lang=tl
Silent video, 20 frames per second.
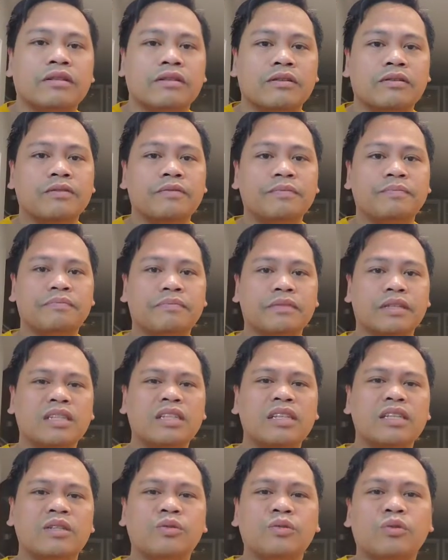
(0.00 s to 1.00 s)
Ano,
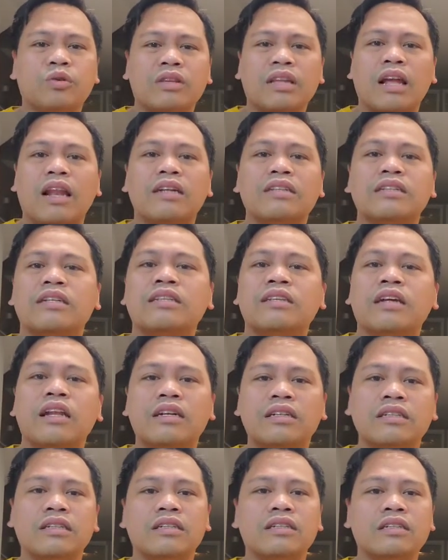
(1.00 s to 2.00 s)
kasi stock talak ng talak
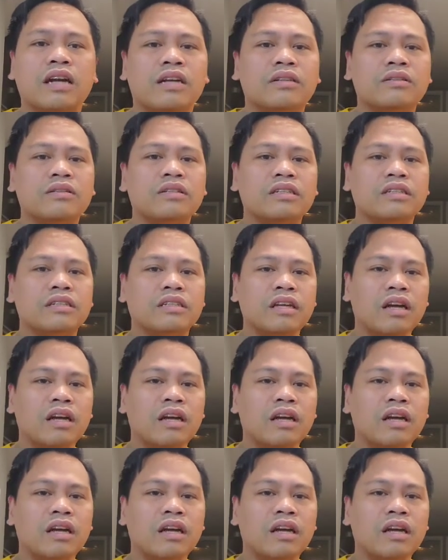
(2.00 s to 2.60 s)
yan si ano eh.